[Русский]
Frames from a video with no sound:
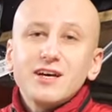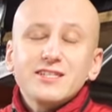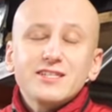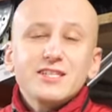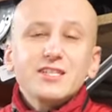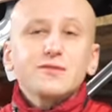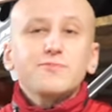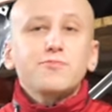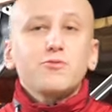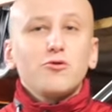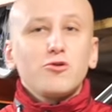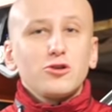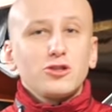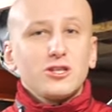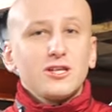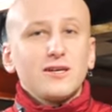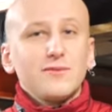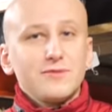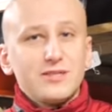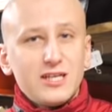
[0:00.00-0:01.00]
связаны с
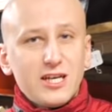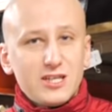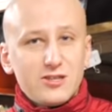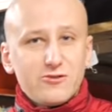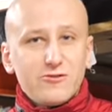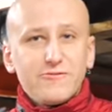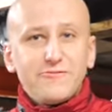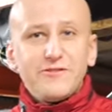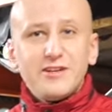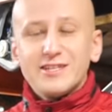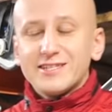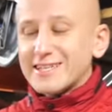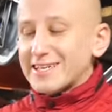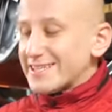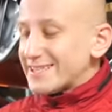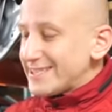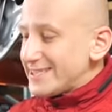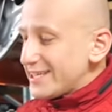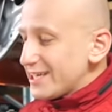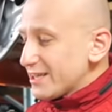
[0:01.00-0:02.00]
прожигом сажевого
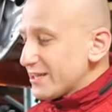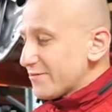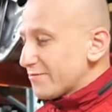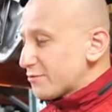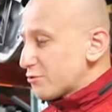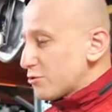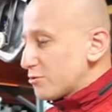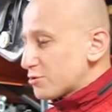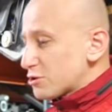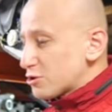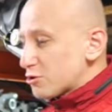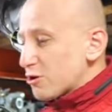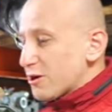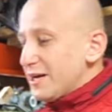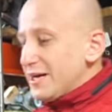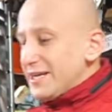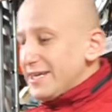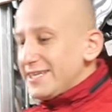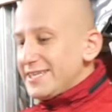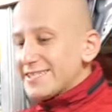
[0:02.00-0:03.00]
фильтра. Дело в том, что
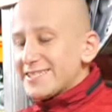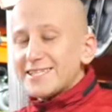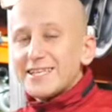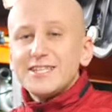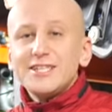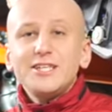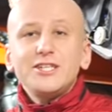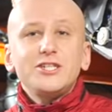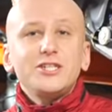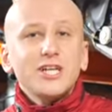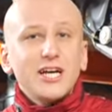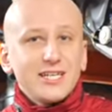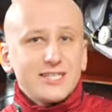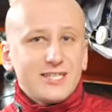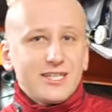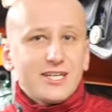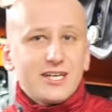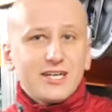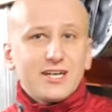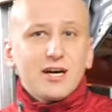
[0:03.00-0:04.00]
из-за
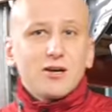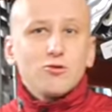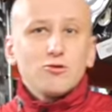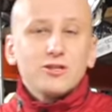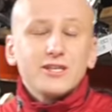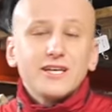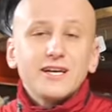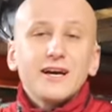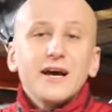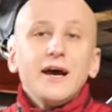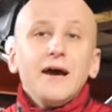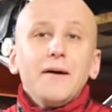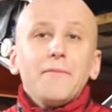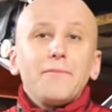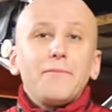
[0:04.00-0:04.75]
нечастых и коротких